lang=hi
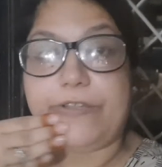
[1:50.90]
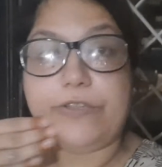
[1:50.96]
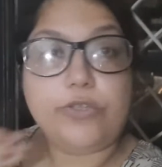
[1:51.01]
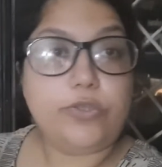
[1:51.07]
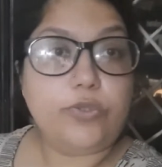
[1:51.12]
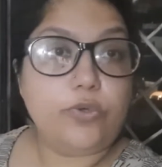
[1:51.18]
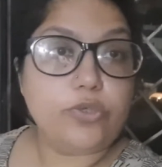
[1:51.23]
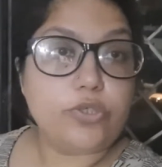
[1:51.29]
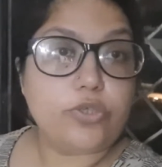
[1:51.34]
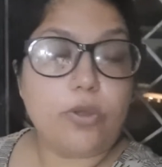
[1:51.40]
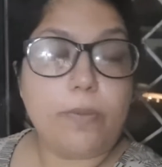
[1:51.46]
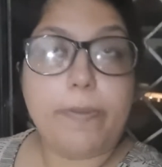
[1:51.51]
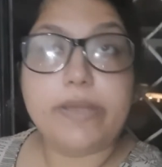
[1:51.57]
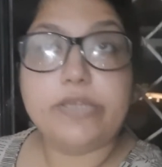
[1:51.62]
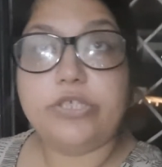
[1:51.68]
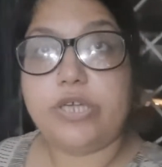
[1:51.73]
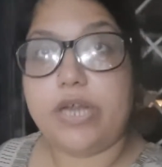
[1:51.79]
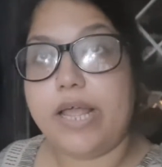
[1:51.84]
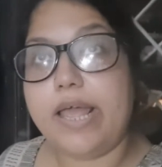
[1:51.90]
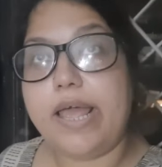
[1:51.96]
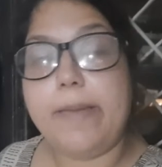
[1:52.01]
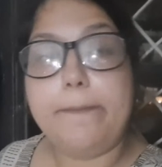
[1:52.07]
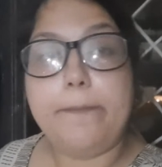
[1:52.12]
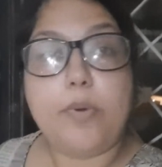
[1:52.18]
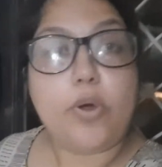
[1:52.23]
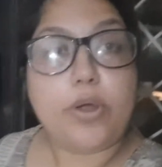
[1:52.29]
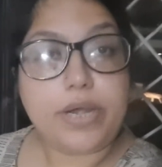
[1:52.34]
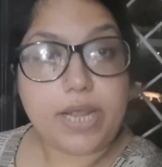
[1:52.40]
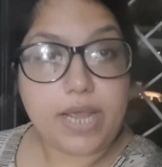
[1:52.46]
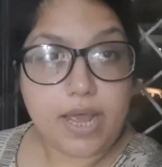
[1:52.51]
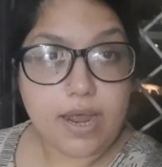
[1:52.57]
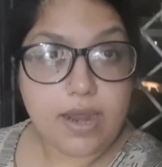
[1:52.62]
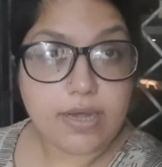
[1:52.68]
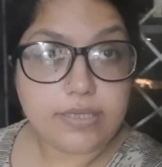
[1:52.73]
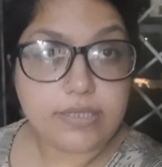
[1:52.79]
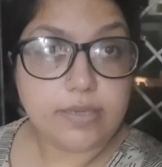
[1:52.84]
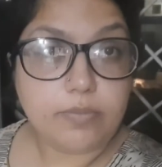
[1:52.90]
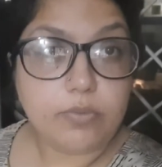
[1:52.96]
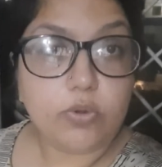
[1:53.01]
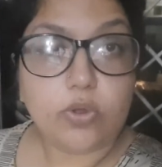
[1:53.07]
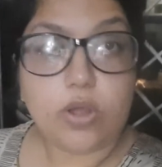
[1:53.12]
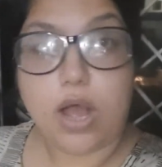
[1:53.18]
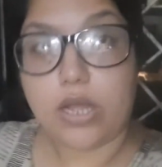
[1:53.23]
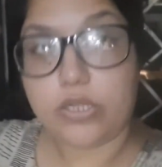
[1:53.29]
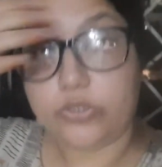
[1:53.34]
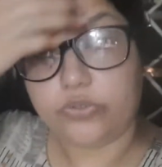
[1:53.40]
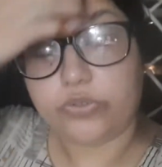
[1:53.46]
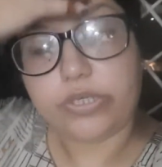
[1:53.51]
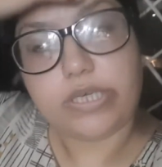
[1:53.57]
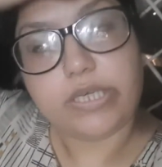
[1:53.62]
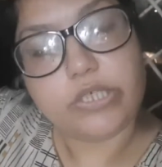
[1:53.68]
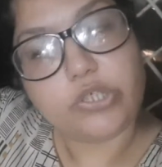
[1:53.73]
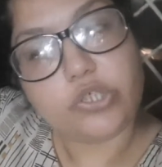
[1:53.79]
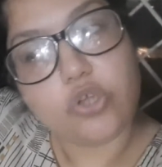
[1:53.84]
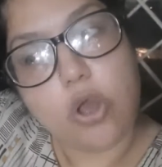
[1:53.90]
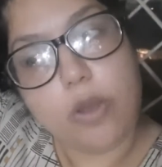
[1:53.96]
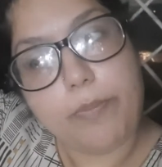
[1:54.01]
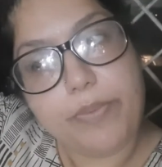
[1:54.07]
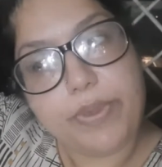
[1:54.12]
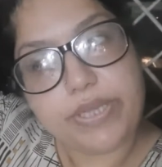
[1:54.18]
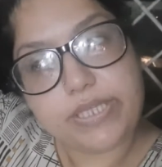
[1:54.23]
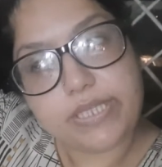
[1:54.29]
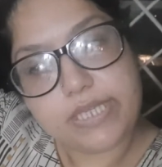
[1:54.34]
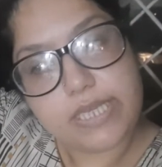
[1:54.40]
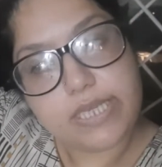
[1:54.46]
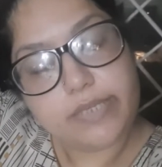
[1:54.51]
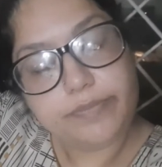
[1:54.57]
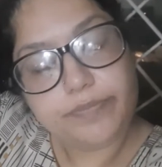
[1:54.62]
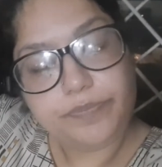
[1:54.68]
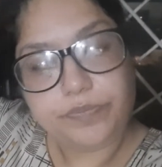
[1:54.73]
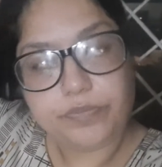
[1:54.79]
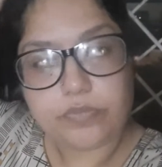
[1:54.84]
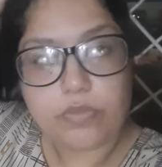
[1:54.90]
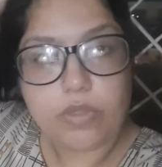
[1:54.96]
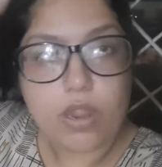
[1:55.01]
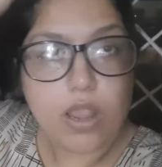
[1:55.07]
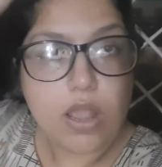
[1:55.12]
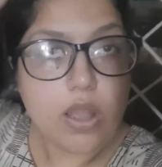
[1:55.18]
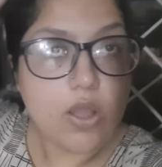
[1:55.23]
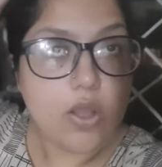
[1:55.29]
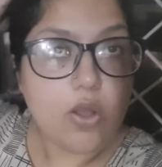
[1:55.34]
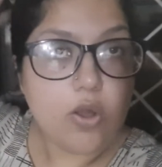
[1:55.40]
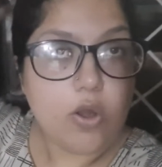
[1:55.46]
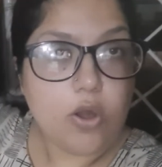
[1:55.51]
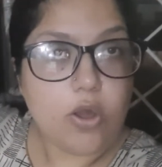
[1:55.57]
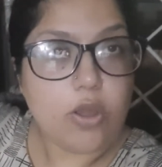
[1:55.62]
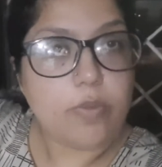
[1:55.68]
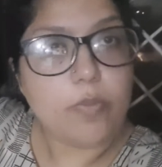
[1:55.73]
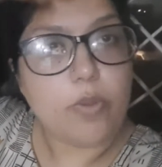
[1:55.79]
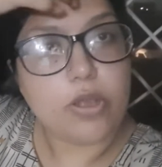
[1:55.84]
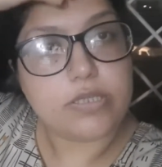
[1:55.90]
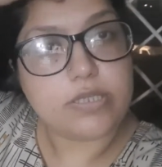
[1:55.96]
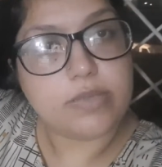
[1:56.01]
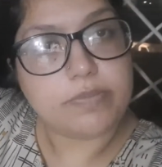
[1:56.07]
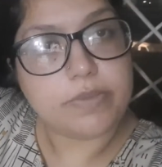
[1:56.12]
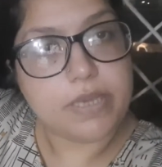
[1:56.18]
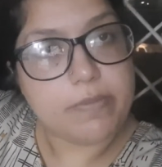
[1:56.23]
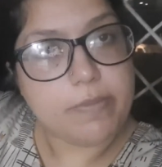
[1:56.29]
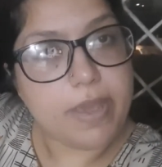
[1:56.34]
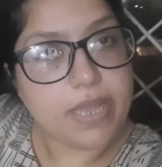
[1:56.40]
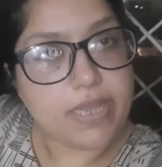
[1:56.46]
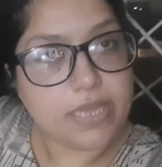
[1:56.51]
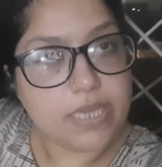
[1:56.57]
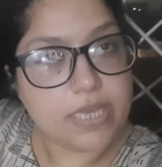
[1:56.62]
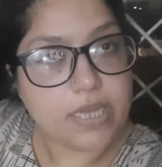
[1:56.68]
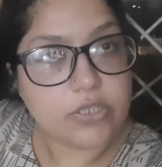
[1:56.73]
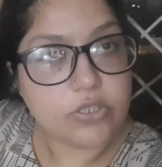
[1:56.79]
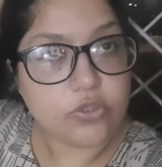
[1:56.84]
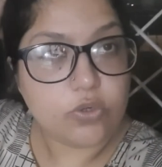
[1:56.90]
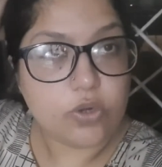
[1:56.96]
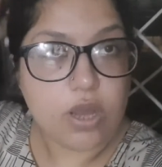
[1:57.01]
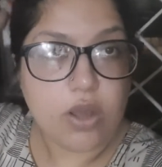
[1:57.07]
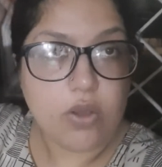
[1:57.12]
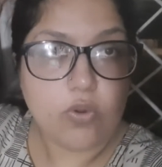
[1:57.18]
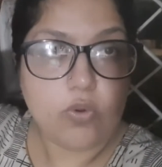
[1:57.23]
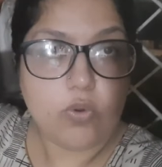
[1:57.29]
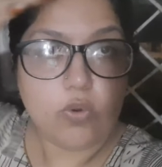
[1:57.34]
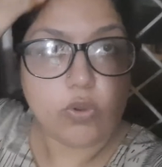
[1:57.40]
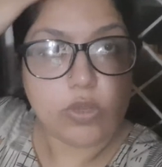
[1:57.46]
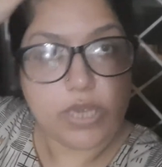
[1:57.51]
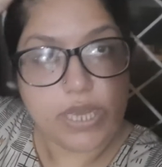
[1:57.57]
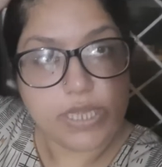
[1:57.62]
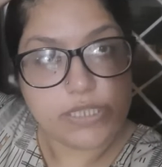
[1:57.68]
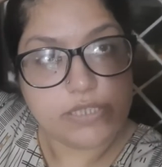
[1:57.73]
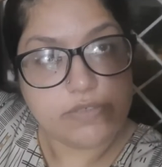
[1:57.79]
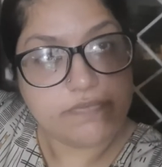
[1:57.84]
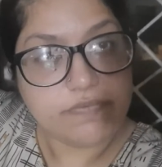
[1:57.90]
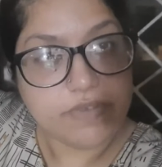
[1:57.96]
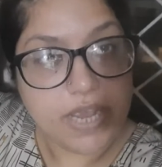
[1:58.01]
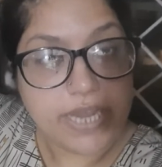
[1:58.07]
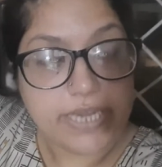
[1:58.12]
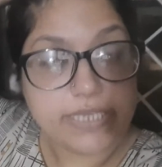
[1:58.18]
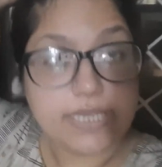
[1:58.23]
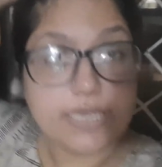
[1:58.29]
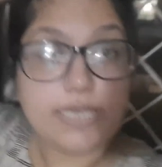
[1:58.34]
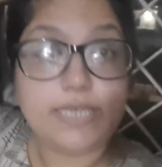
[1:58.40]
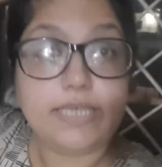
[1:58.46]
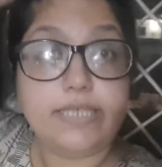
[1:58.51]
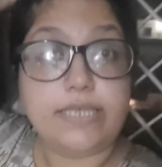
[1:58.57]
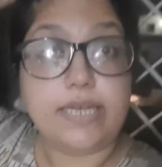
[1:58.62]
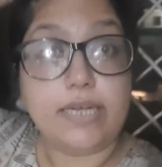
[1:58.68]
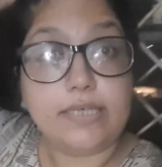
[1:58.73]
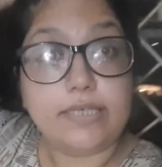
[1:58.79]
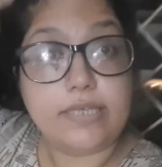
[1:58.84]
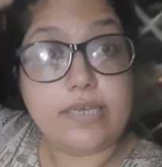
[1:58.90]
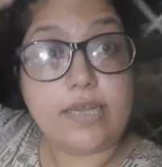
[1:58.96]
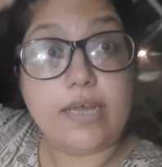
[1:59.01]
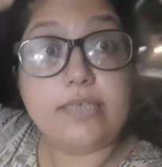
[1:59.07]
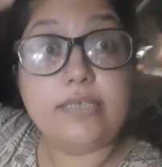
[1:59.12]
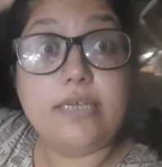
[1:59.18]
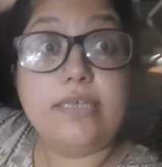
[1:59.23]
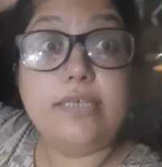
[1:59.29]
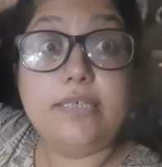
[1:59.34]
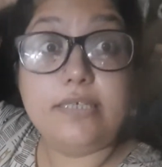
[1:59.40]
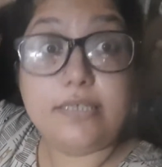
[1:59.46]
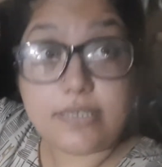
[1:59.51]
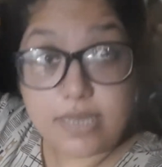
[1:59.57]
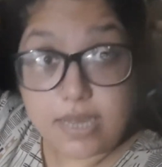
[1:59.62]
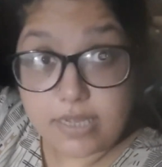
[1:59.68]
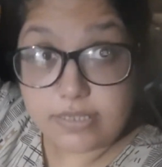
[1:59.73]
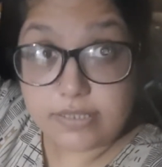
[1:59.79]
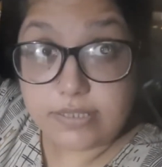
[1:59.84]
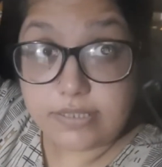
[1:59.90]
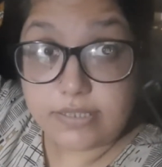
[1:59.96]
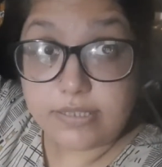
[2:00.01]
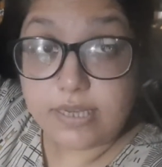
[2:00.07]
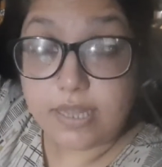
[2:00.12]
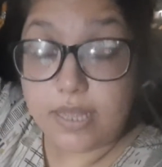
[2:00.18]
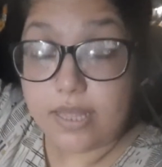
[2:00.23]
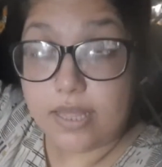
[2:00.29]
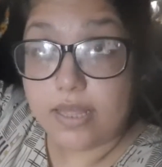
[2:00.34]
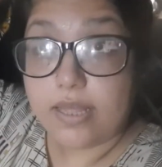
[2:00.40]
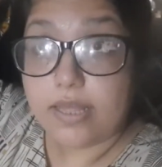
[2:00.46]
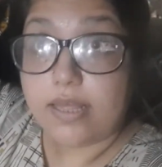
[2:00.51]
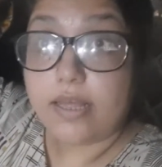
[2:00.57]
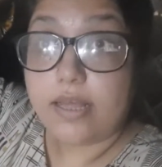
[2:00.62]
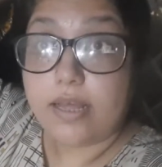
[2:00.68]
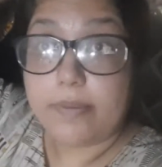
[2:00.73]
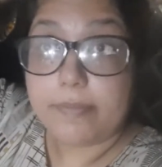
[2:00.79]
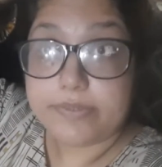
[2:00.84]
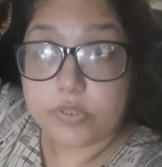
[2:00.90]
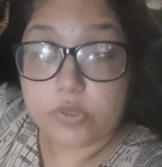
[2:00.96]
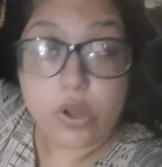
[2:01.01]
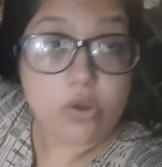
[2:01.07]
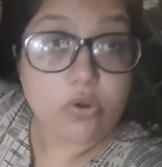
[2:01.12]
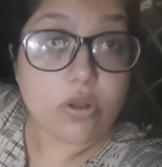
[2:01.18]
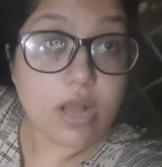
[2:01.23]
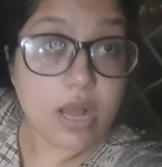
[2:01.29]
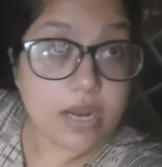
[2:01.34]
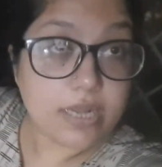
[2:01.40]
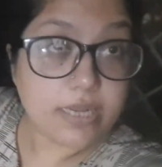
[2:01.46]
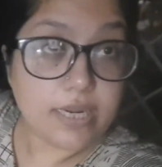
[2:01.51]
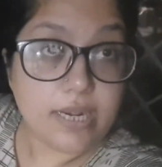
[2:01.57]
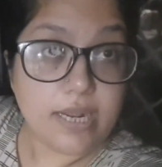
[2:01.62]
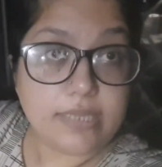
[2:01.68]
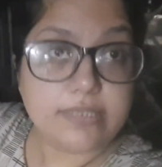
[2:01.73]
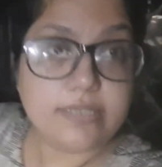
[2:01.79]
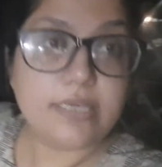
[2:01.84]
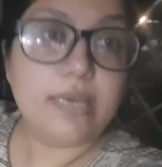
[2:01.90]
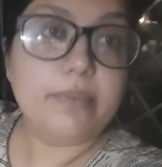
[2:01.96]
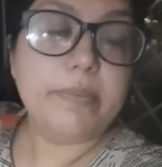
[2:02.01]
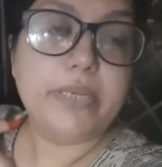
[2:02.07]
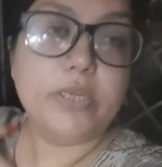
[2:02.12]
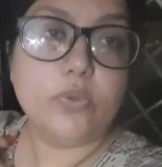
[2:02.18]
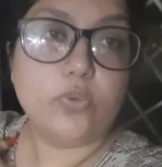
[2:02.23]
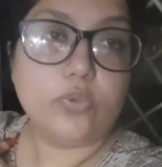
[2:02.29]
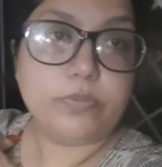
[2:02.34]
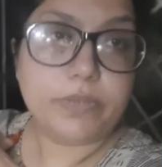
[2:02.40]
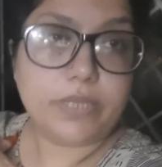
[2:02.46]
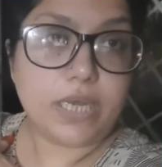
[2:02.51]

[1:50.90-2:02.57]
तो दोस्तों बज रहे हैं पौने आठ हम लोग आ चुके हैं शॉपिंग से और मौसम की मेहंदी का जोड़ा हो गया जी फाइनली डन डना डन डन सोहा को खाना खिला दिया है मैंने खुद भी